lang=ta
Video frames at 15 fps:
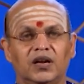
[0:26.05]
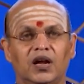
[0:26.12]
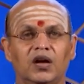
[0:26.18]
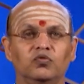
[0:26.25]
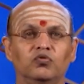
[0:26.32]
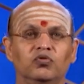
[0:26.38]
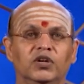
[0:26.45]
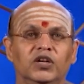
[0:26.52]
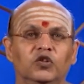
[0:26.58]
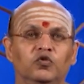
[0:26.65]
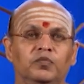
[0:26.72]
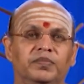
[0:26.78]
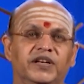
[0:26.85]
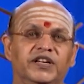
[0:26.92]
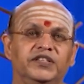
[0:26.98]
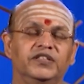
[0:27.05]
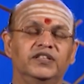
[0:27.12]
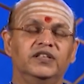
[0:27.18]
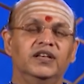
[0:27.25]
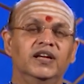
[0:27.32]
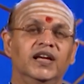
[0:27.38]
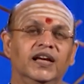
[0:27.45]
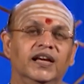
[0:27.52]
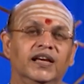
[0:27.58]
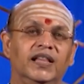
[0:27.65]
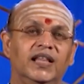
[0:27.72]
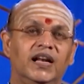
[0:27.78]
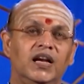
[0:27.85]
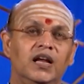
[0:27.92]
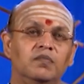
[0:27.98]
ராகு கேது பயிற்சி
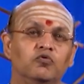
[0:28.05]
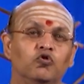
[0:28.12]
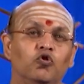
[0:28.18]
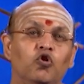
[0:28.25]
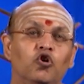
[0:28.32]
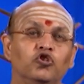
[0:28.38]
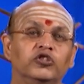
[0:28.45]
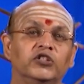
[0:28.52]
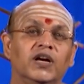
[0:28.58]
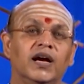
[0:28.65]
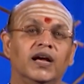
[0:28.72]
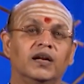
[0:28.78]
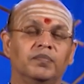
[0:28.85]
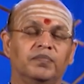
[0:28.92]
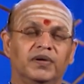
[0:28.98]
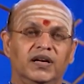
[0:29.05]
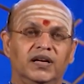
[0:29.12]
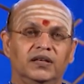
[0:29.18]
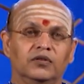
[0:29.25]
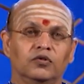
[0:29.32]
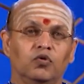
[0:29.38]
இதெல்லாம் கோச்சார பலன்